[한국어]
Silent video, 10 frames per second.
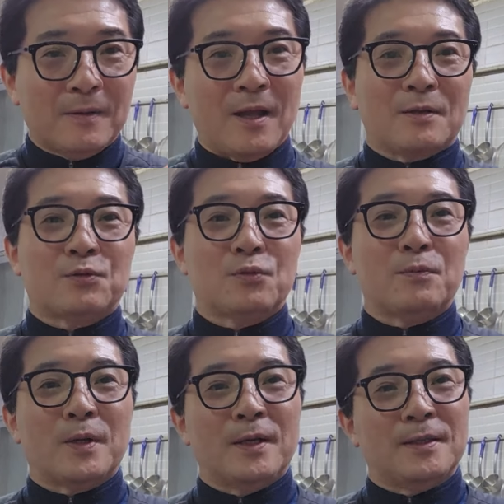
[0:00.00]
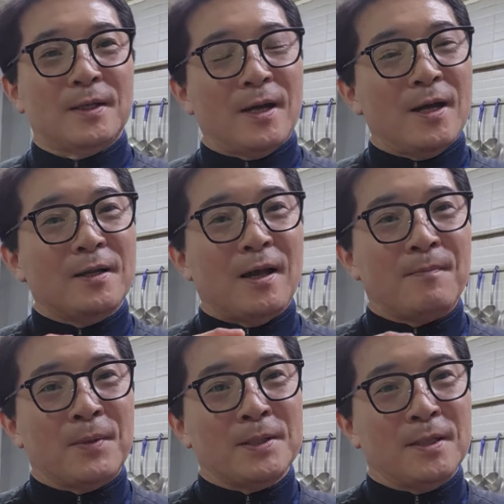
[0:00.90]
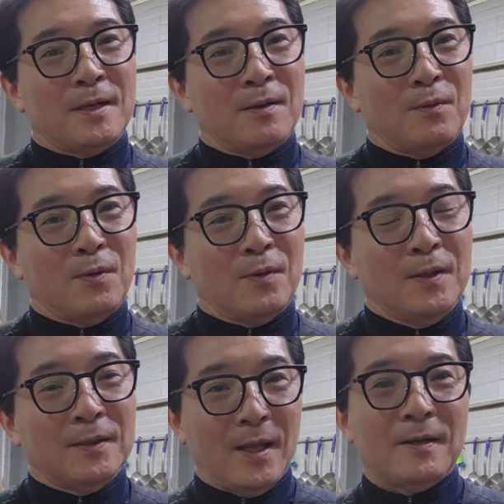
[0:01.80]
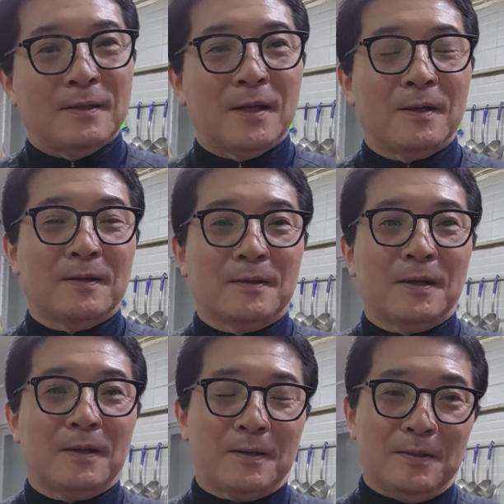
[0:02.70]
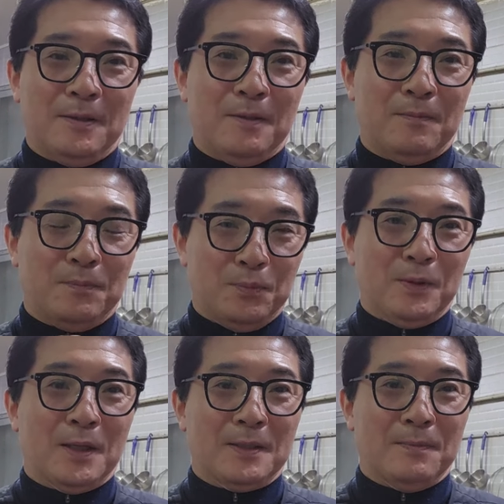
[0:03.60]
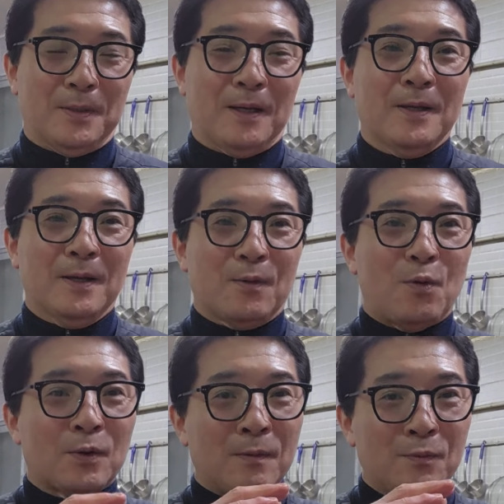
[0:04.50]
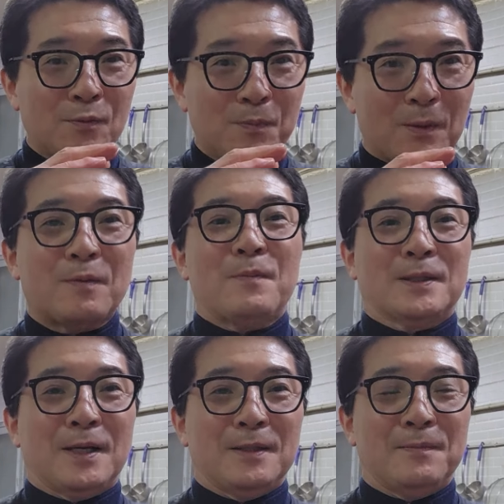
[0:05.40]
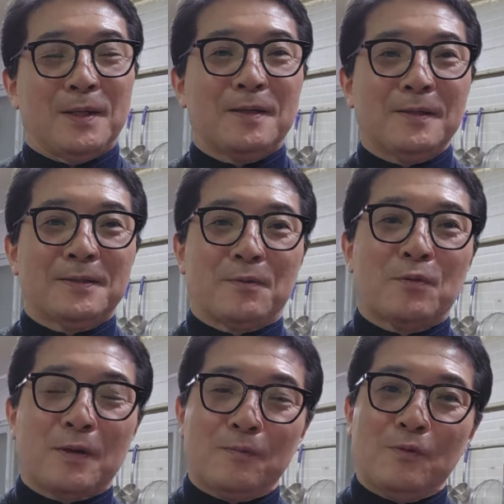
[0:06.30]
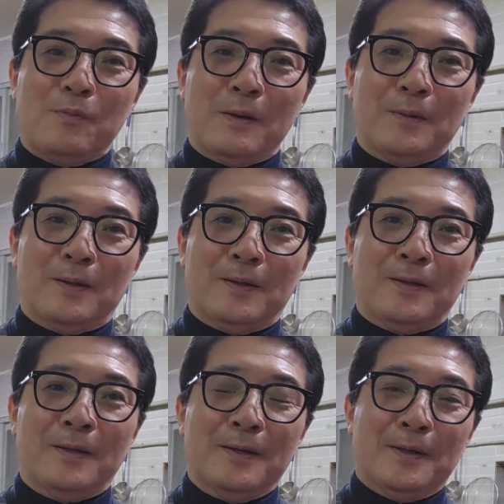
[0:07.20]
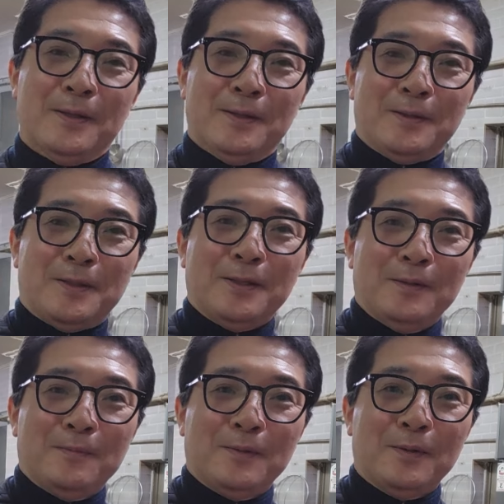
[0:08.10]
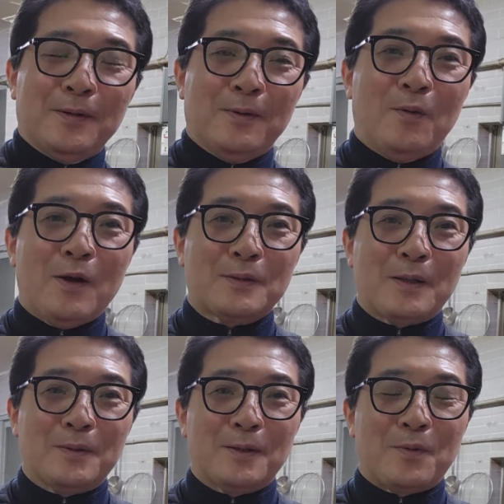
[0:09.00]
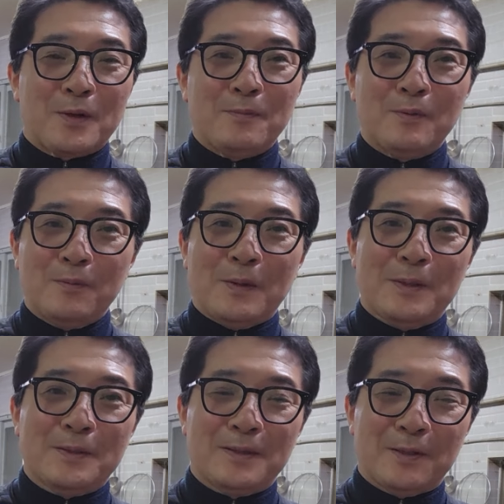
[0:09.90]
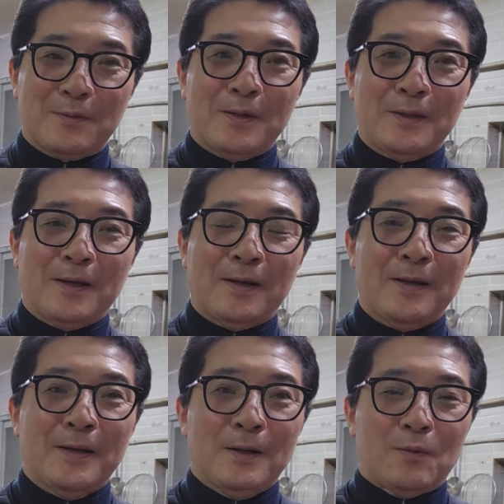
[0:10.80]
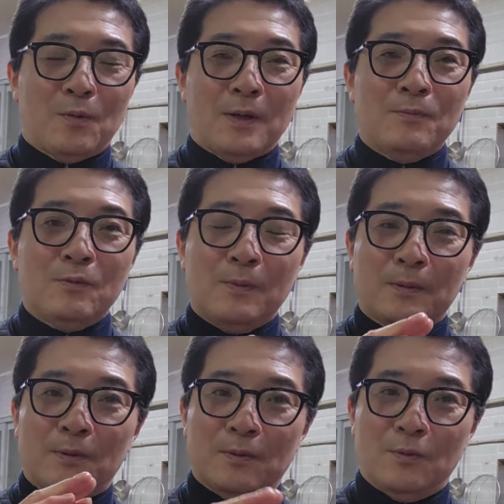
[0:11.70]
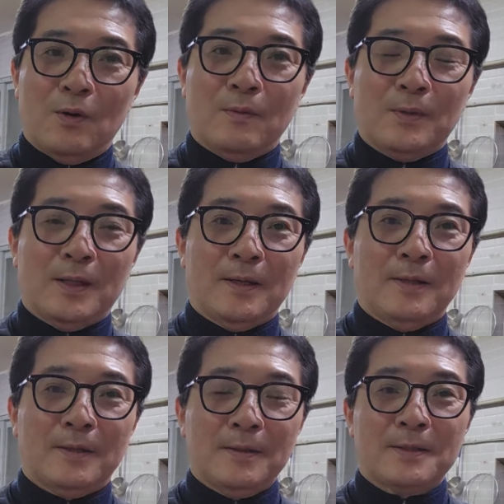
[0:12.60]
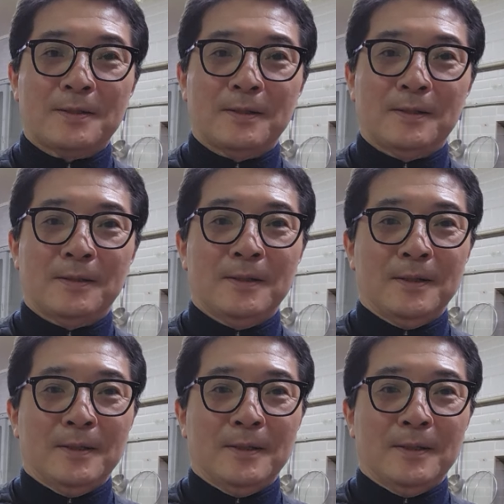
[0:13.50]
딱수 d o 을 해야지 알이 안 빠져나가고 탱글탱글 그대에 그다에 붙어가 있습니다. 콩나물국밥도 마찬가지입니다. 그래서 콩나물국밥은 지금 호화 샀는데 콩나물국밥 해서 죄송한데 콩나물국밥도 노하옵니다. 그래서